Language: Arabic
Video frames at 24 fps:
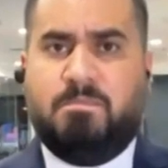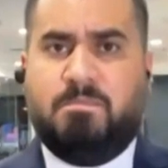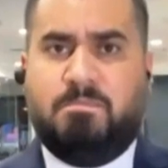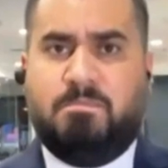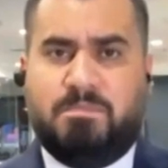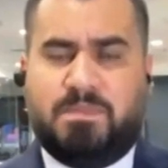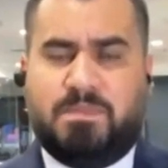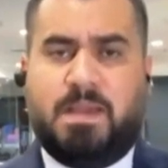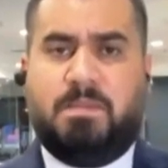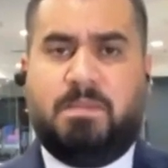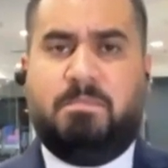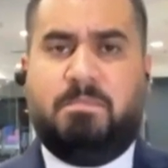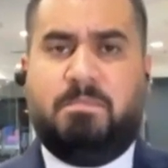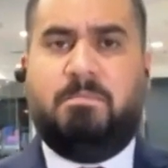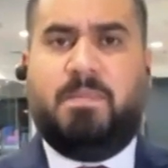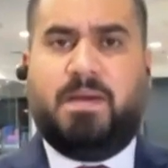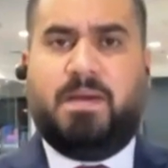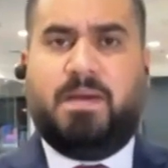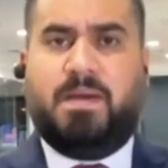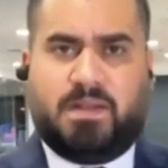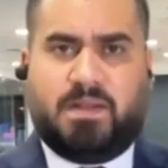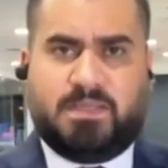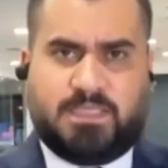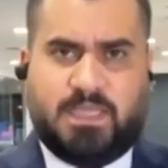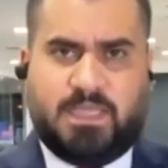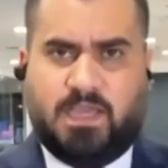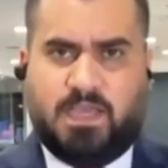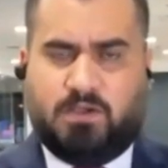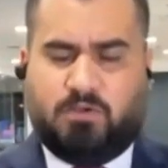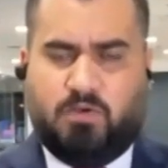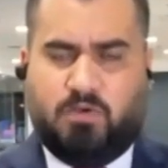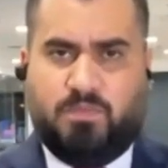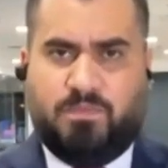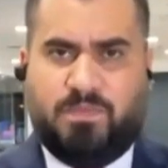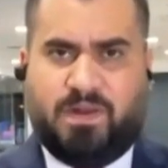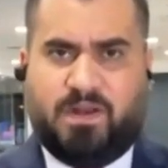كم مرة سيقوم
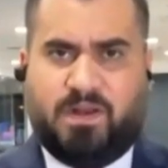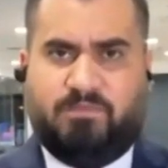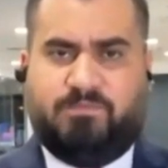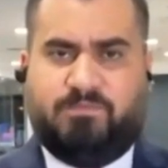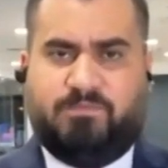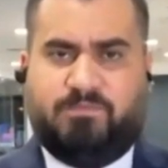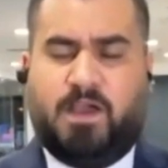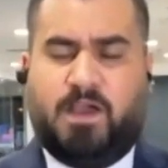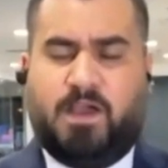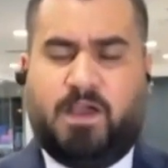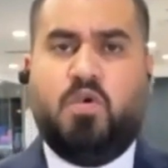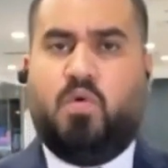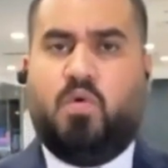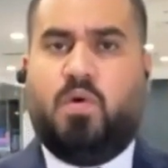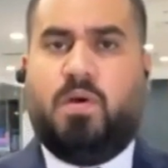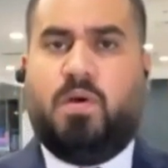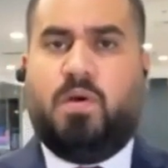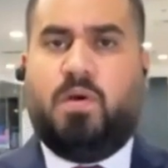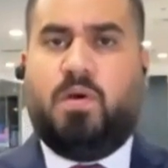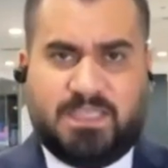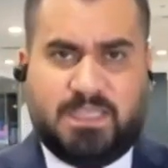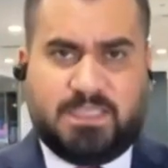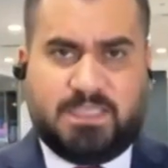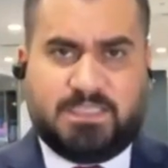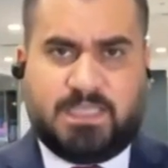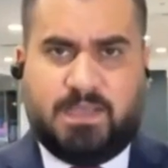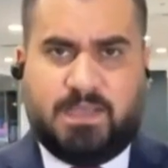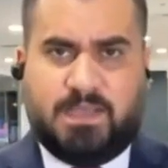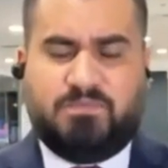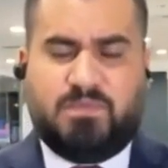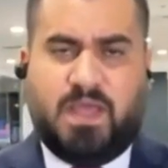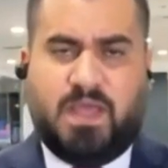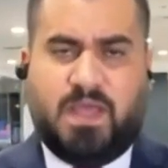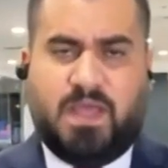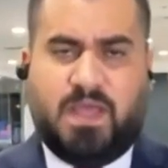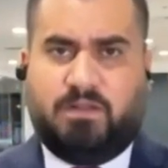بالرفع ومتى سيبدأ
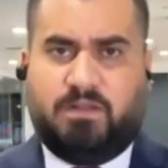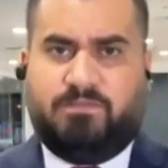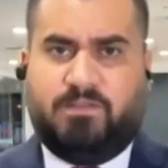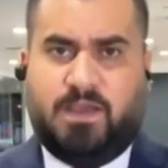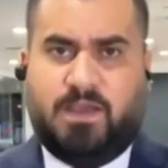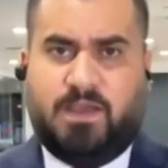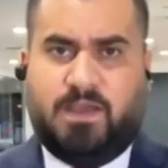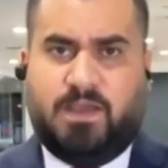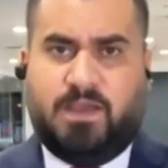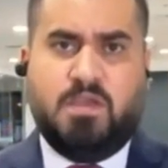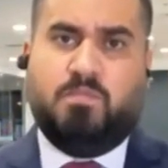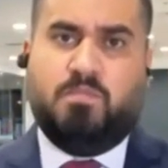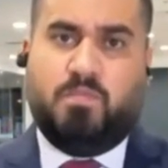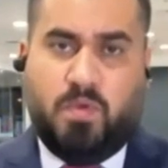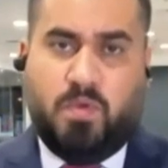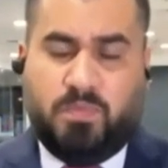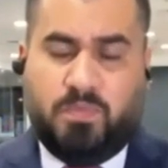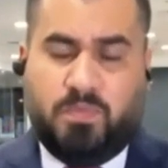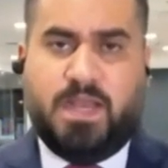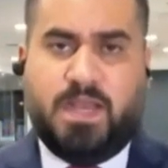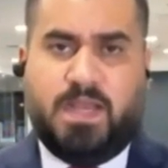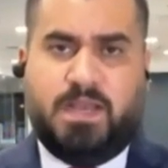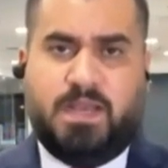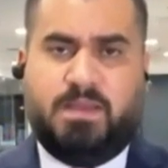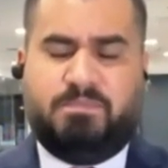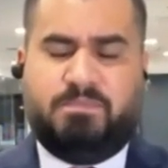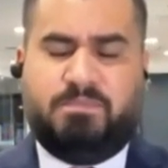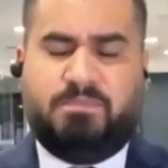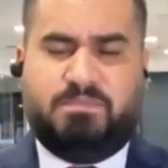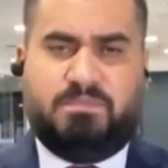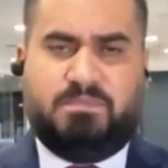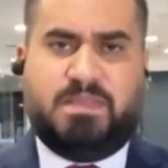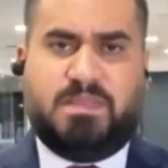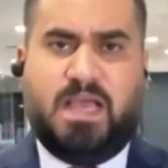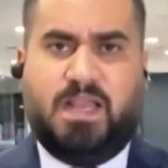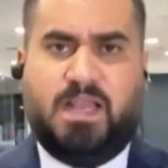الرفع ممكن أن
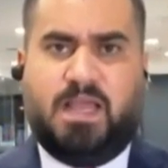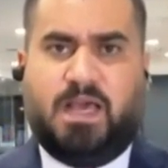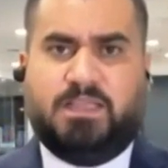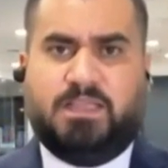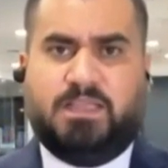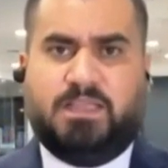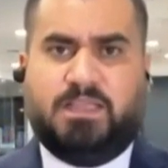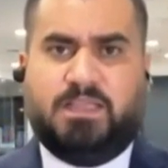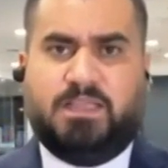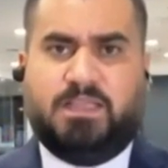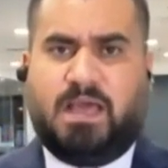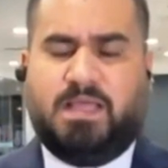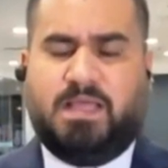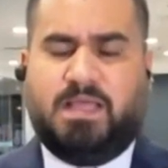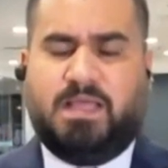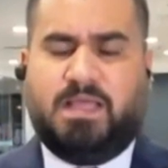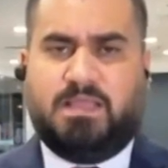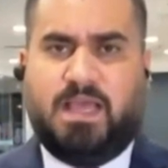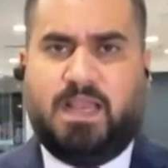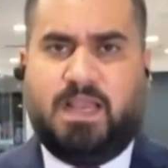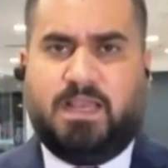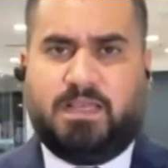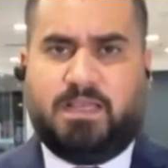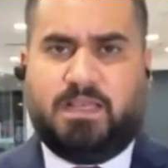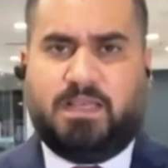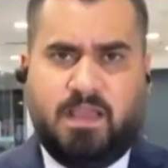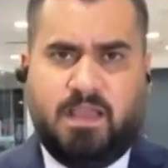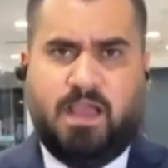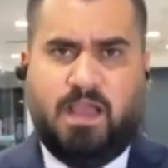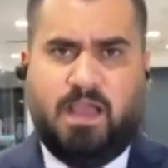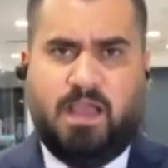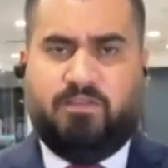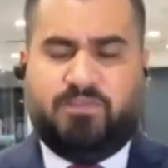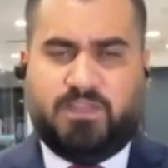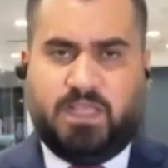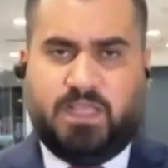يبدأ الحديث عن ذلك
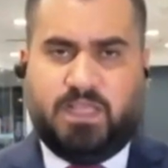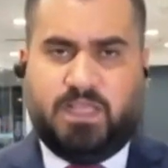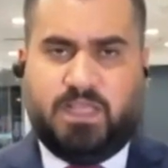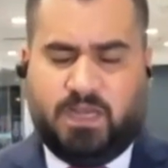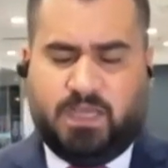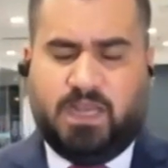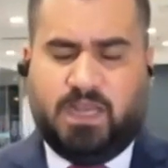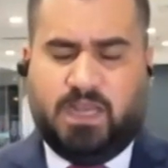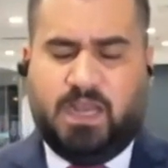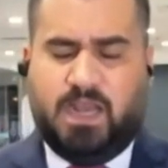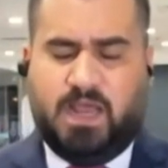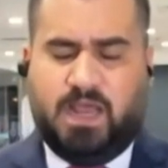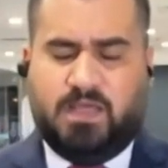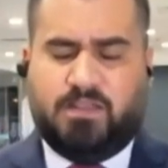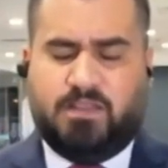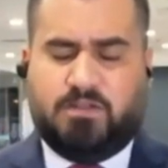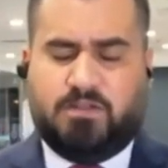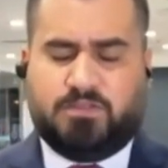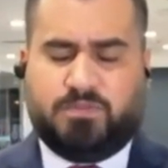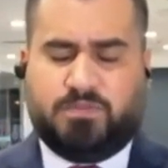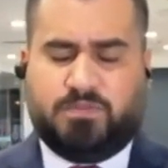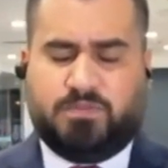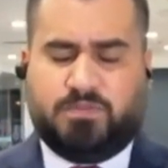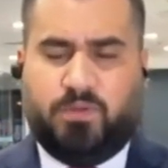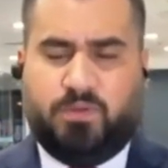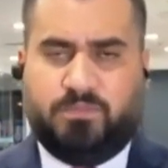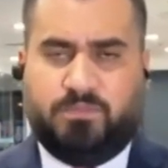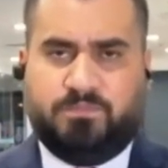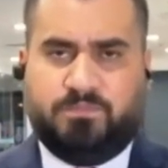الفيدرالي خلال هذا الأسبوع